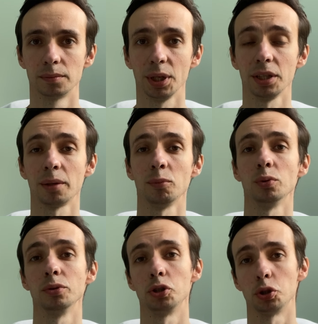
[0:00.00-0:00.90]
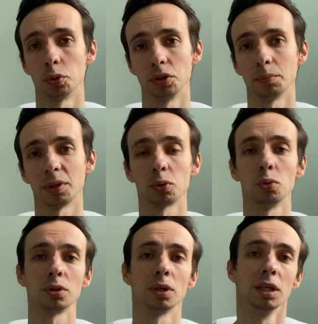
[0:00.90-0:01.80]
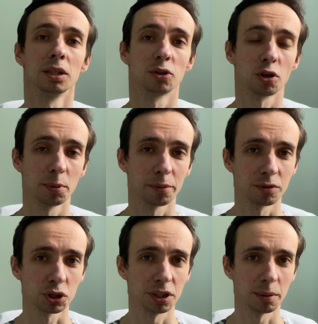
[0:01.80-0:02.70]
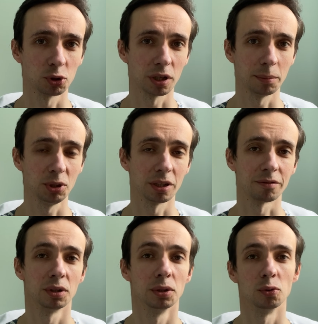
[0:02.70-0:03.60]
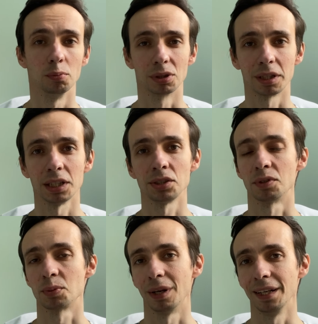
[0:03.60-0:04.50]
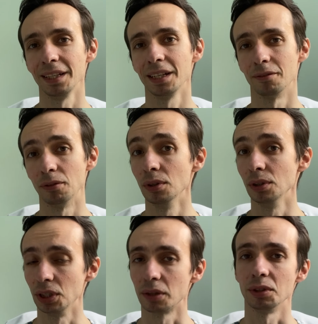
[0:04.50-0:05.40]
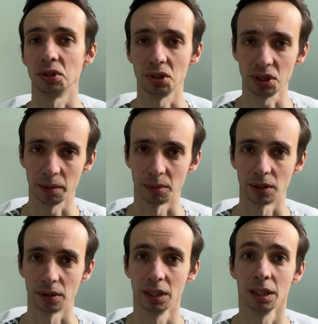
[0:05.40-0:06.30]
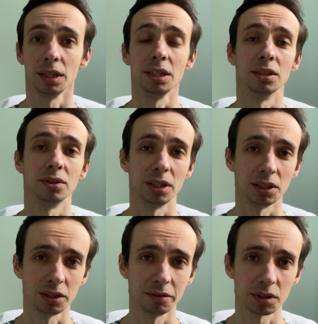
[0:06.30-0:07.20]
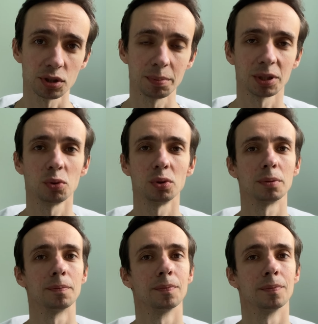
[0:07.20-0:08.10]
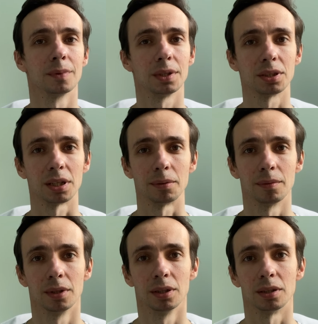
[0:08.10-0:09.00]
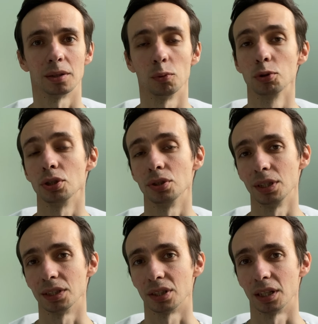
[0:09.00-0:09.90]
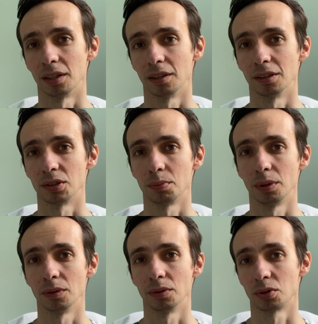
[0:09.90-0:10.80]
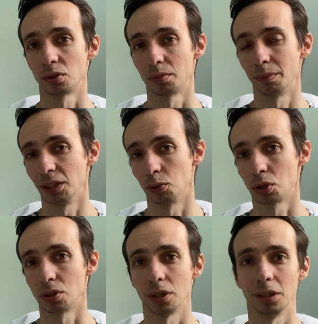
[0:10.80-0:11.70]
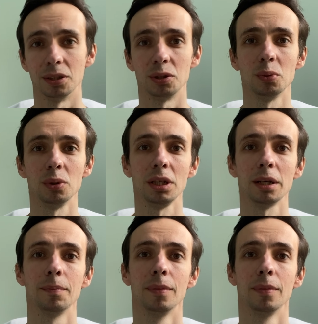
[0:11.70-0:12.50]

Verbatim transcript: Поэтому еще один подход, кроме повышения монаминов, убирать воспаление в нервной системе. И третий важный подход, это э, очень интересная э, э, с моей точки зрения теория,